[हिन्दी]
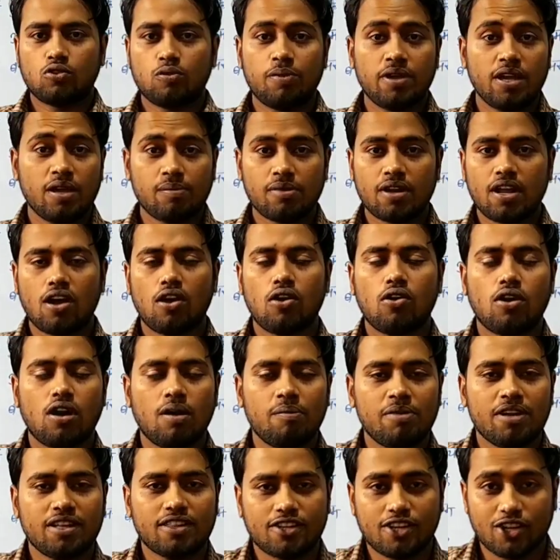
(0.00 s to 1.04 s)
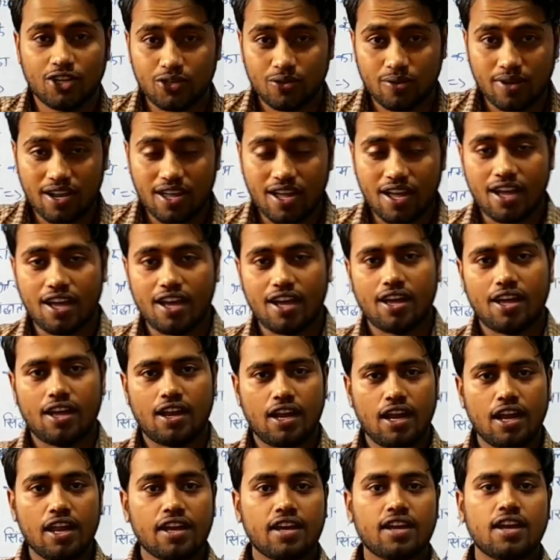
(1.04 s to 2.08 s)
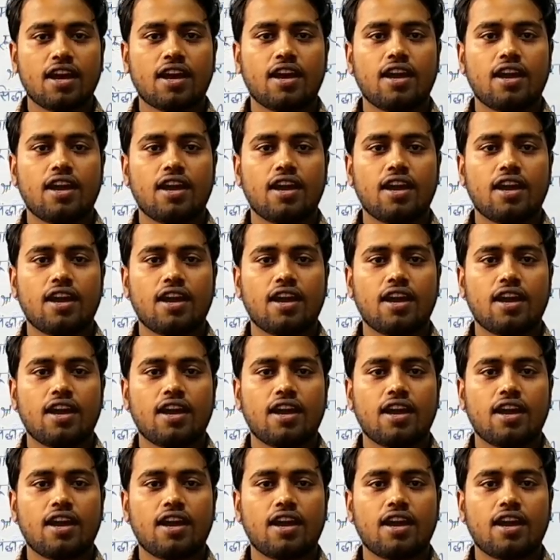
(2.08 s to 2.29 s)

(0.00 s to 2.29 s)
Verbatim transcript: भीमराव अंबेडकर द्वारा लिखा